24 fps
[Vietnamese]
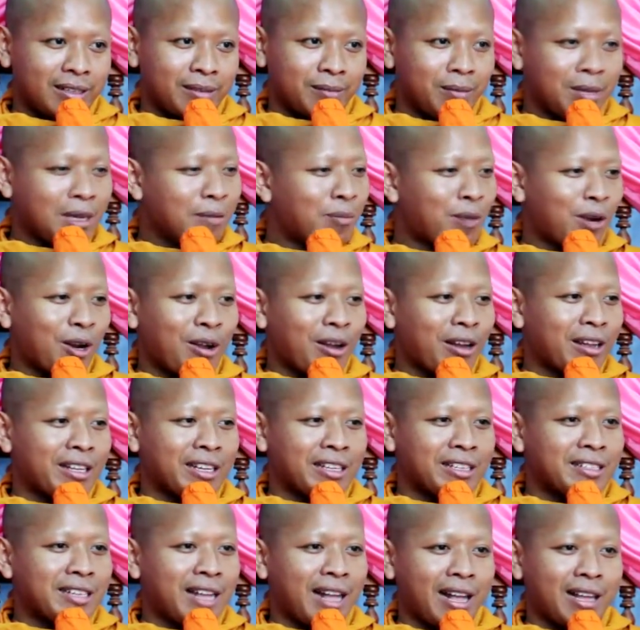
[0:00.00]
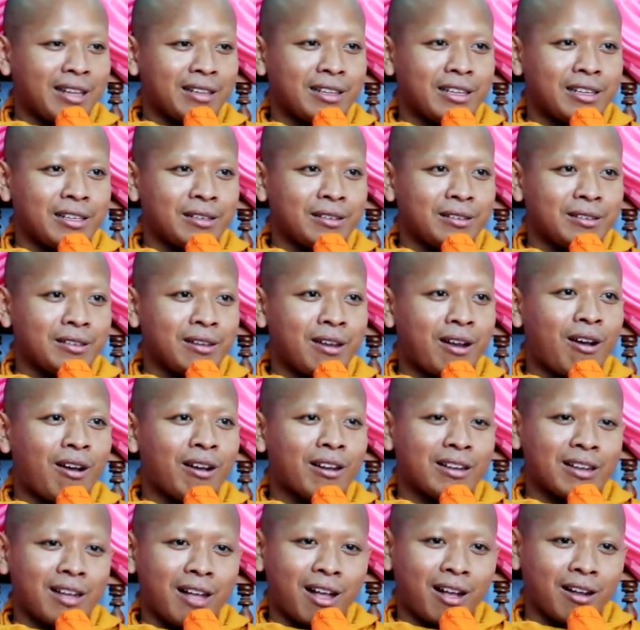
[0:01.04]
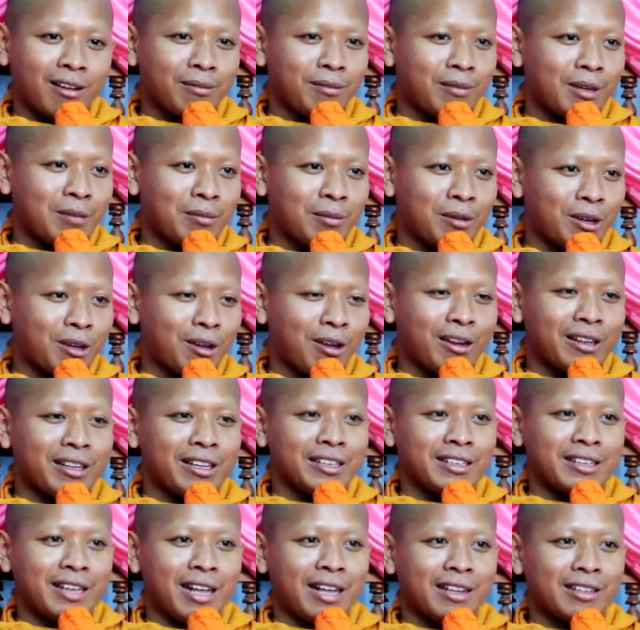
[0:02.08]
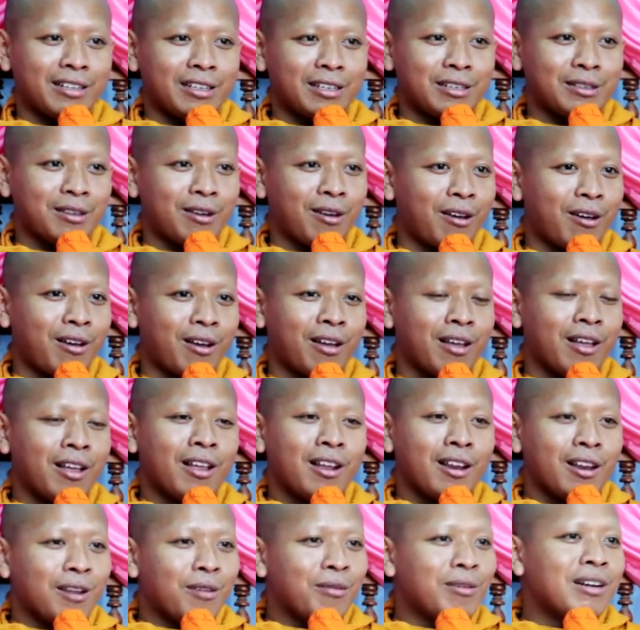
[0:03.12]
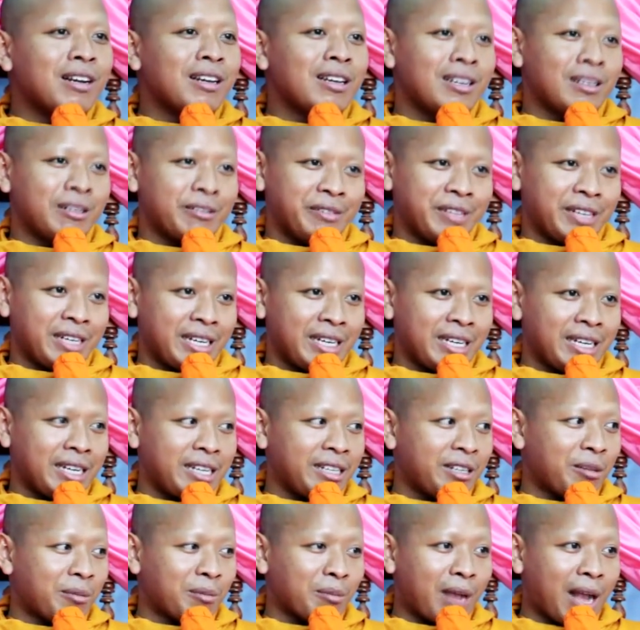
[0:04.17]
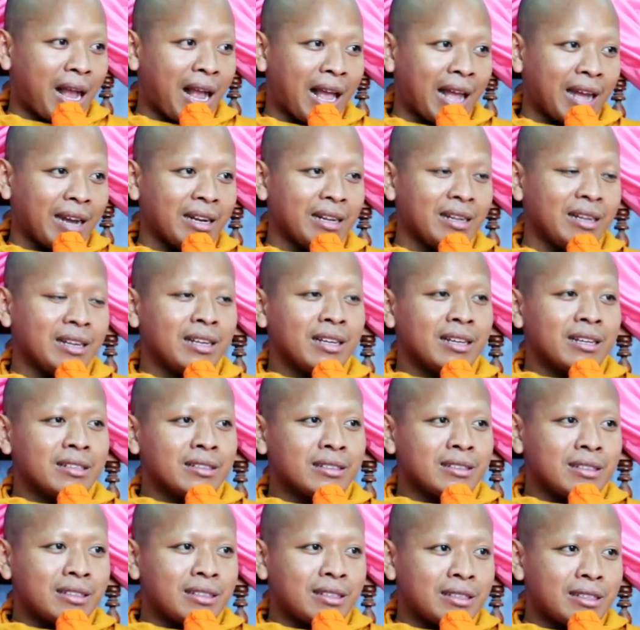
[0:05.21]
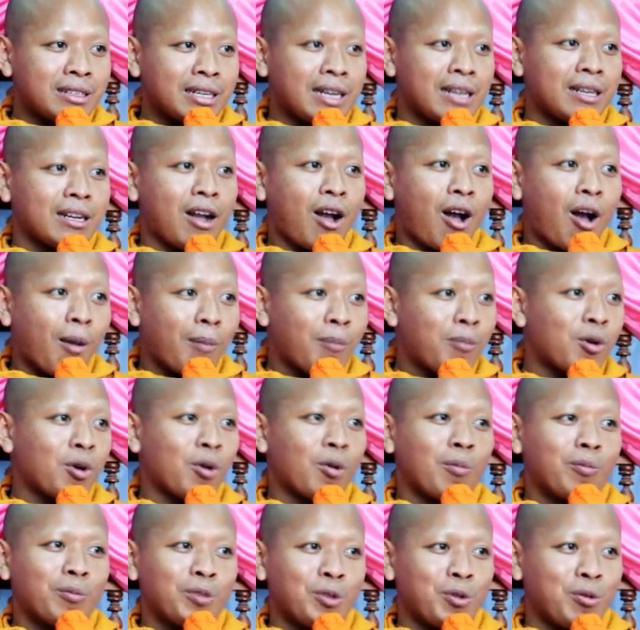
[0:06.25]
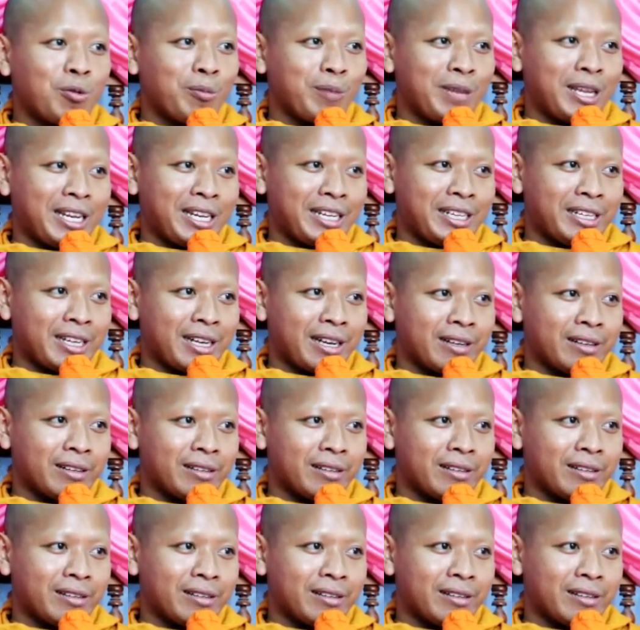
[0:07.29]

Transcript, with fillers: mình bà con thật cha tư ơ khăn mình bà con thật cha tư ơ là vơ là về đi sống khánh cứ ốp rung tu miền chật